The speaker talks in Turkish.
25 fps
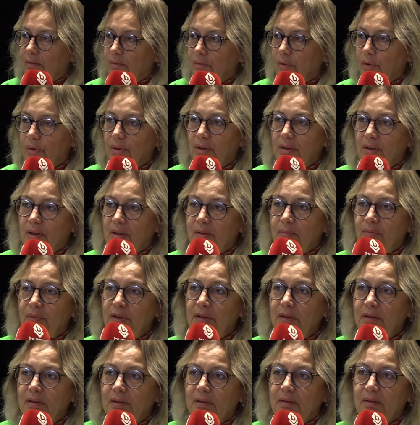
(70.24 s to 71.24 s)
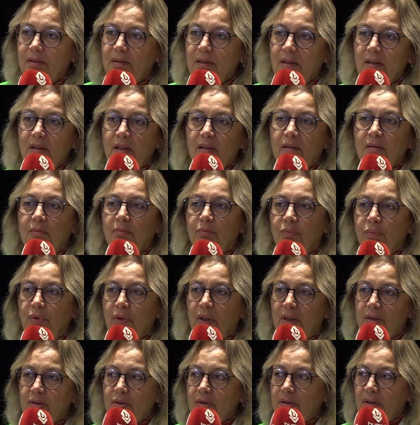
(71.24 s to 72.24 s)
dostlarımı
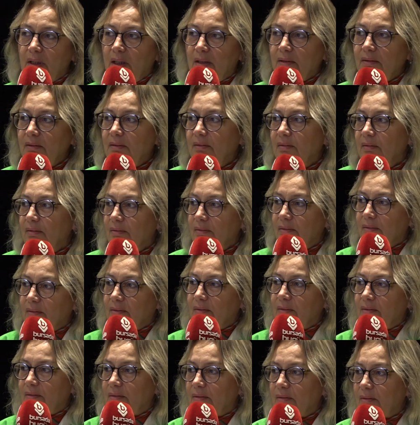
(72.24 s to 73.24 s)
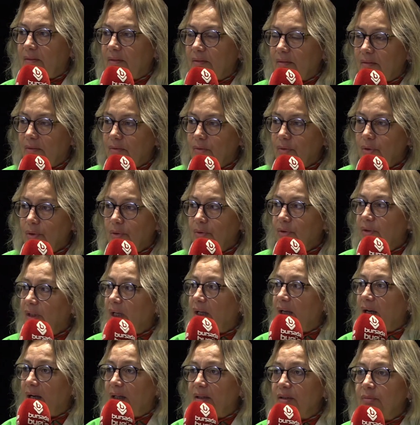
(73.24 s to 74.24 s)
bu açıdan e, çok
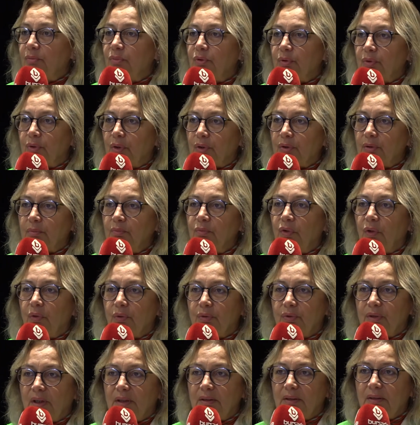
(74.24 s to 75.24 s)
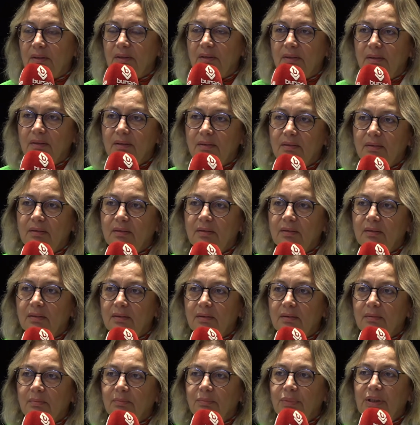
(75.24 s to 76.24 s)
değerli buluyorum. Onların
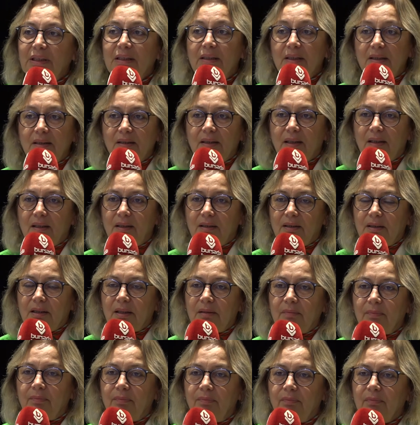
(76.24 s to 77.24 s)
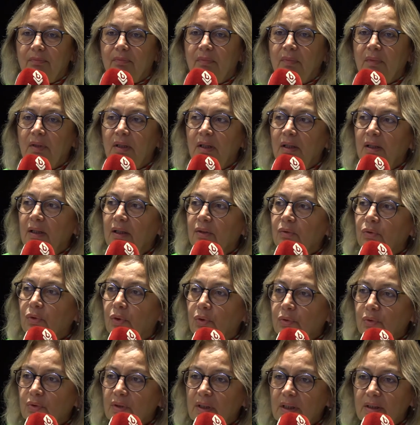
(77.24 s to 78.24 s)
e, birlikteliği,
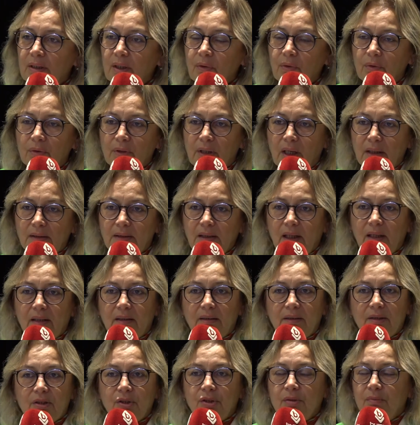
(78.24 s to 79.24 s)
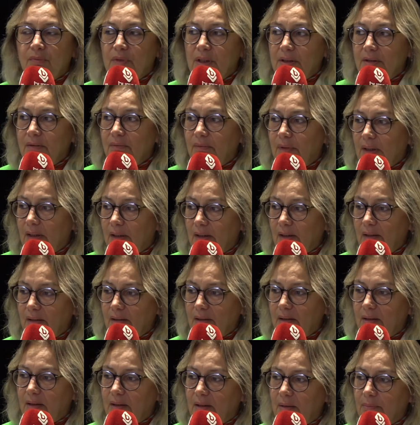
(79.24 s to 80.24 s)
konulara olan yaklaşımları ve
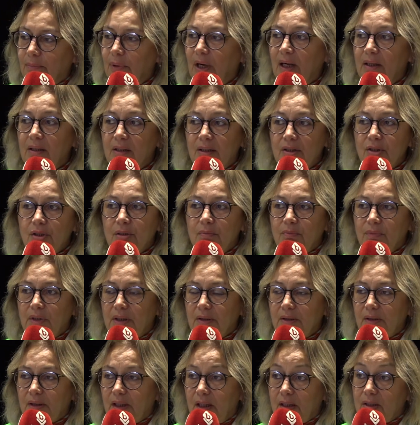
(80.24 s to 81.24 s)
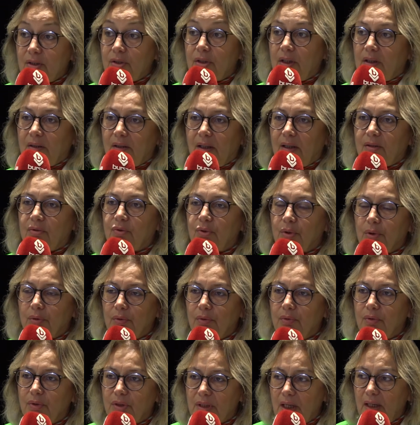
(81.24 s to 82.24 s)
e, paylaşımları gerçekten
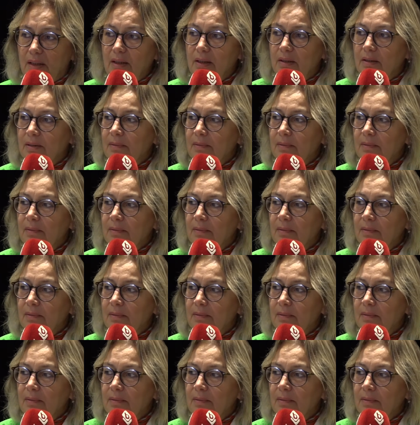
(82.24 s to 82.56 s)
çok güzel.